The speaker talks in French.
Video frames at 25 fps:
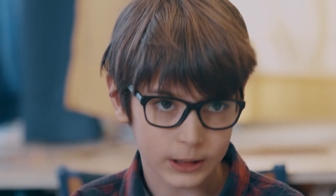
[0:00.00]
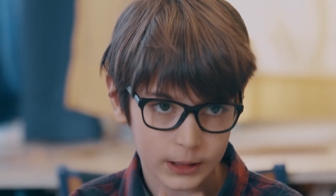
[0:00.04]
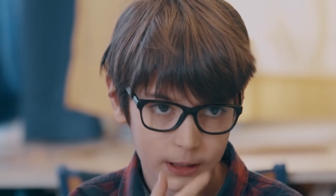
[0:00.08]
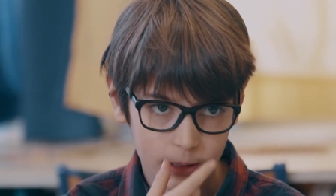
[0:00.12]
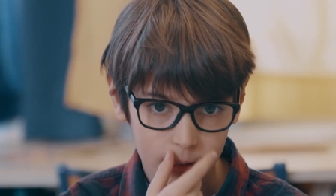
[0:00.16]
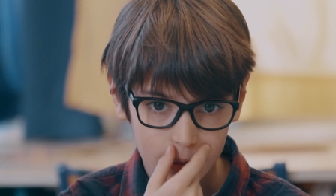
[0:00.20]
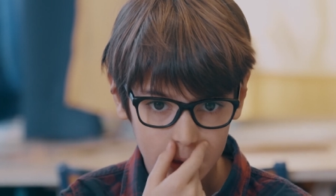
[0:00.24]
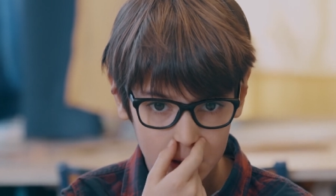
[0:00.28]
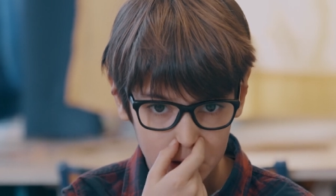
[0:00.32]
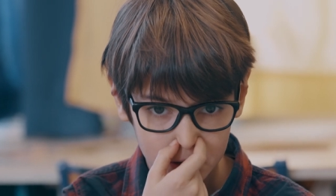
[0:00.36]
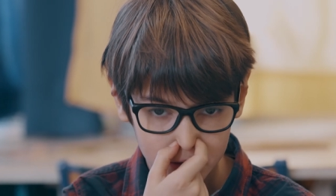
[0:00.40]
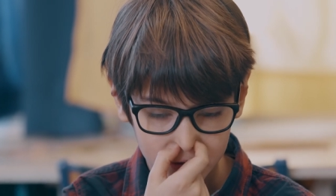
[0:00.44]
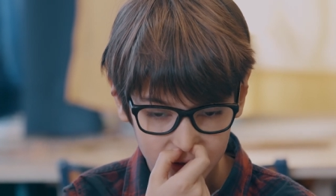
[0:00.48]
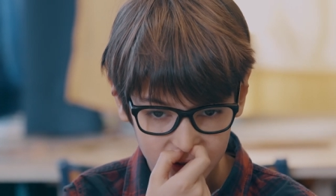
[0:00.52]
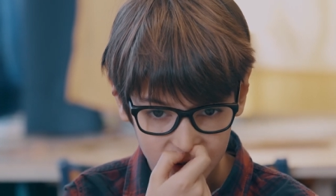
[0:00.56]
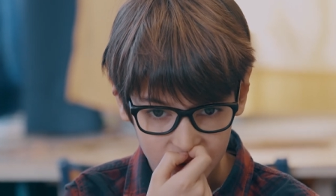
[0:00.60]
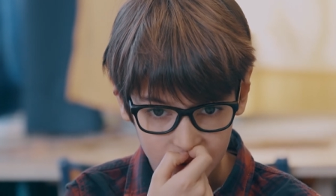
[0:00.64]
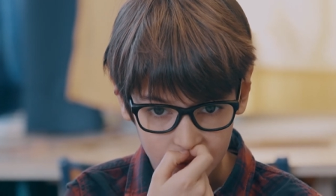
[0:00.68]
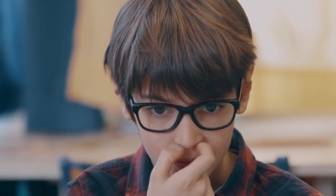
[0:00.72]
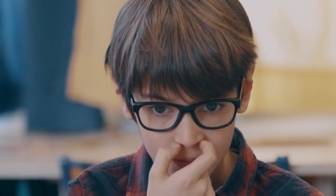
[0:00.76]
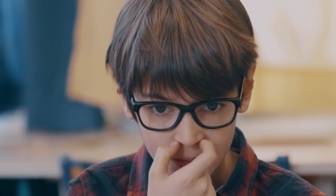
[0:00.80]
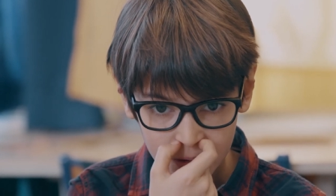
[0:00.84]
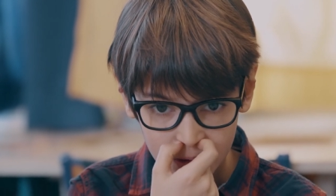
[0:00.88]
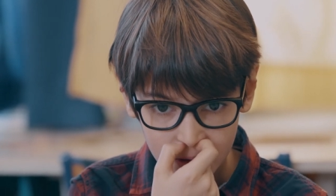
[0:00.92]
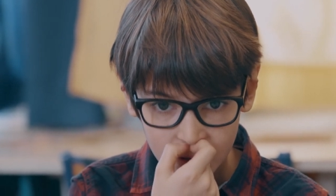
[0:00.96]
Et elle fait,
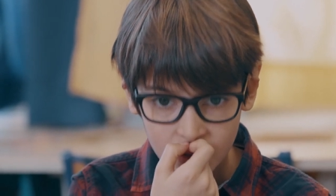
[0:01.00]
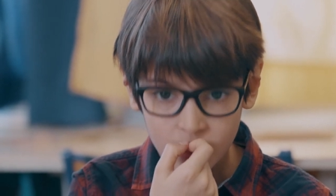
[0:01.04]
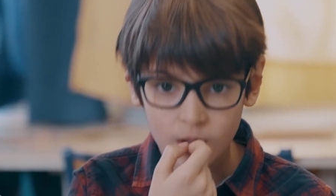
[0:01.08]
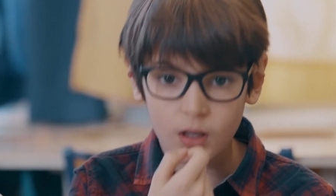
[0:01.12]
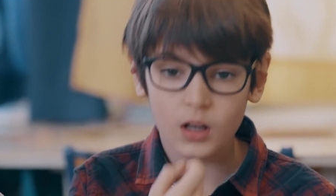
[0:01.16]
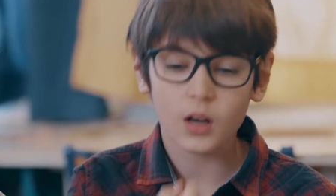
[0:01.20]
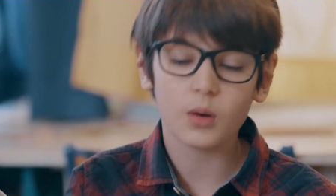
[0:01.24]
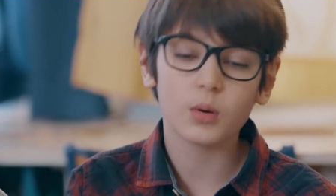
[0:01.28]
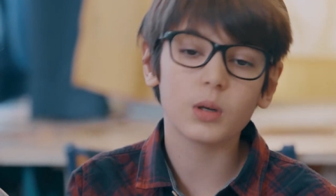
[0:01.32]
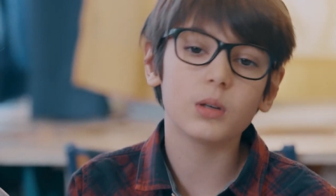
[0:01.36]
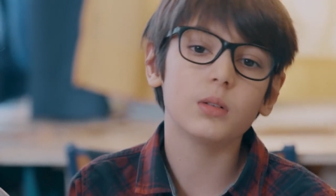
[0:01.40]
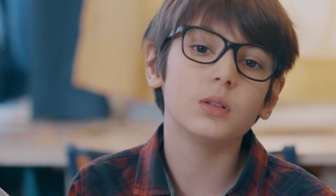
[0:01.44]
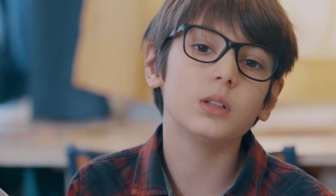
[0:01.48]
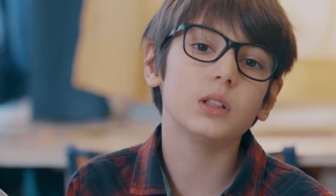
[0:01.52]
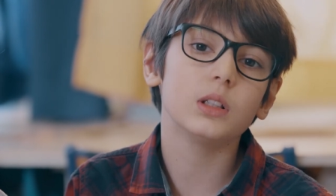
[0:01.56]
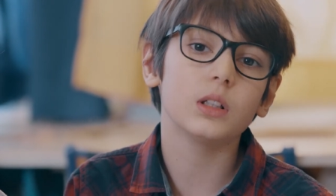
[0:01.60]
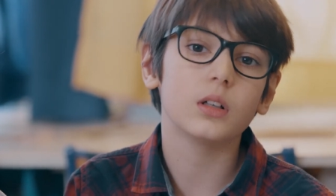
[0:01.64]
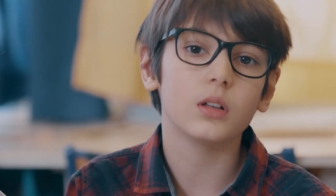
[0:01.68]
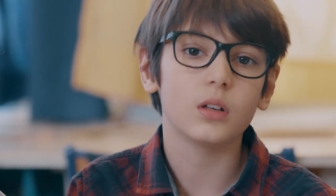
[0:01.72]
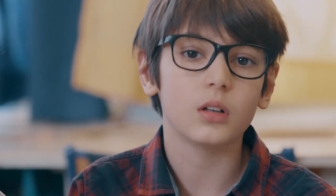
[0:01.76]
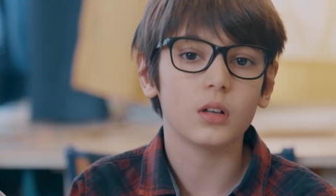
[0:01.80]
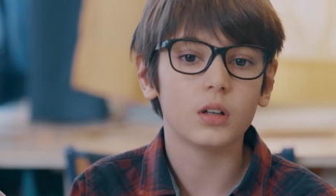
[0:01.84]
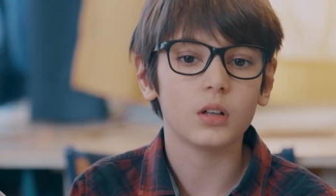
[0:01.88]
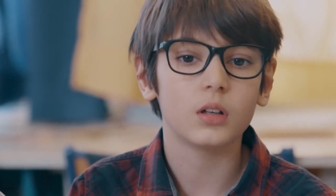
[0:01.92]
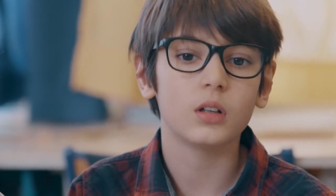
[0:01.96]
euh, ah oui, oui,
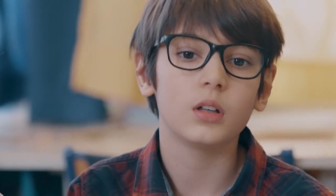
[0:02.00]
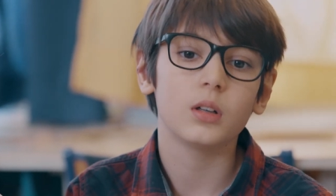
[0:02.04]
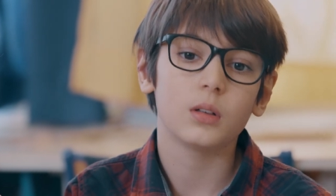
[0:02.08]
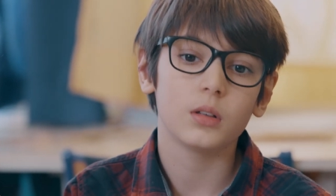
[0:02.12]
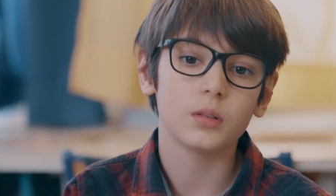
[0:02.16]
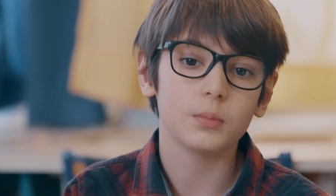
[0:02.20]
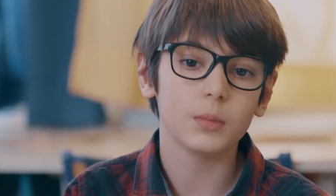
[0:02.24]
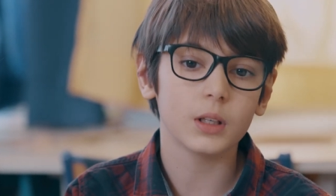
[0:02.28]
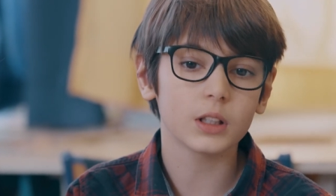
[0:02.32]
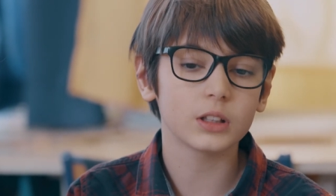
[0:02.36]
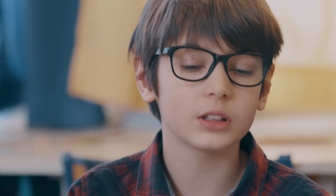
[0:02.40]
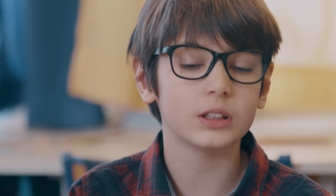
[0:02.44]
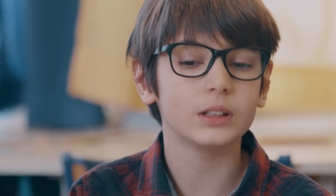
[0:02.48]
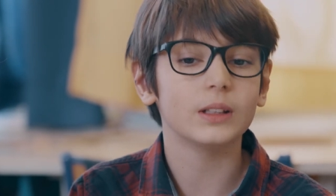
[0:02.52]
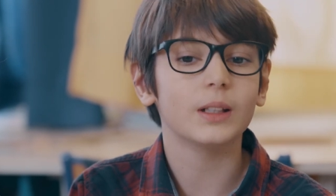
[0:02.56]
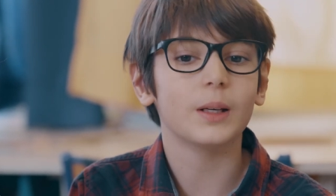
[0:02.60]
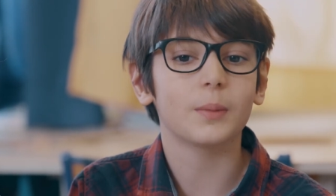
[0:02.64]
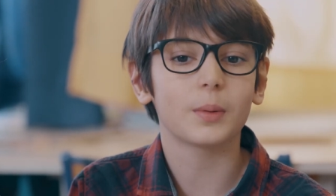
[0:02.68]
euh, merci.